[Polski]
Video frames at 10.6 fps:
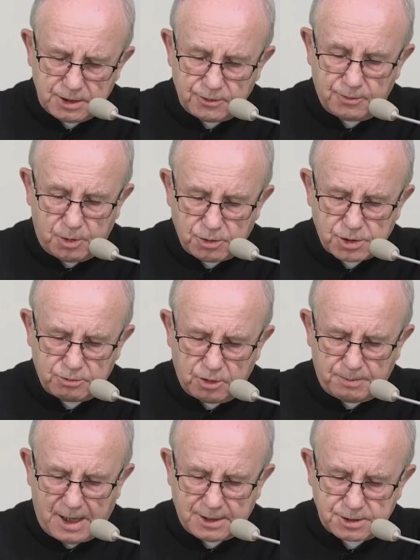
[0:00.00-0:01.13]
w Bożą
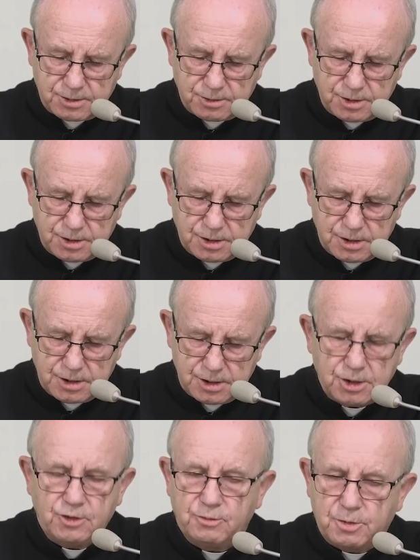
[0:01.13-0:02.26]
opatrzność
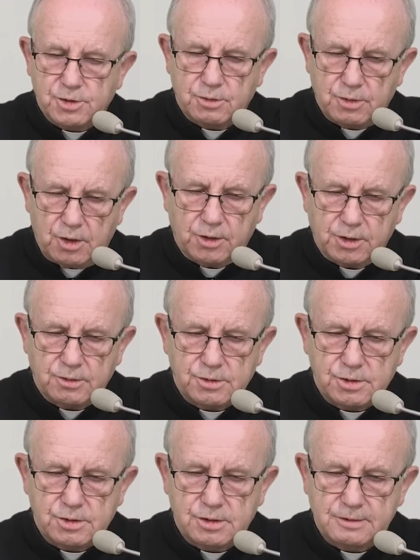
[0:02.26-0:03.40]
i w Bożą
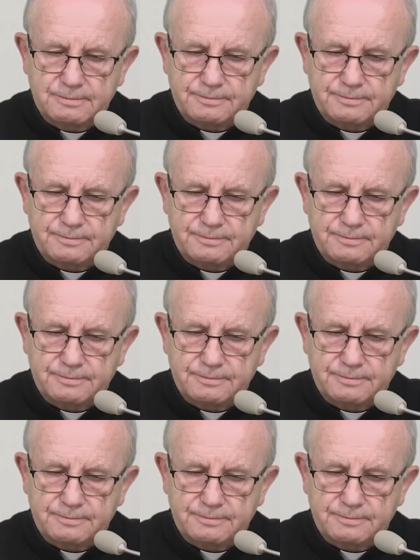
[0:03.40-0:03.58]
hojność?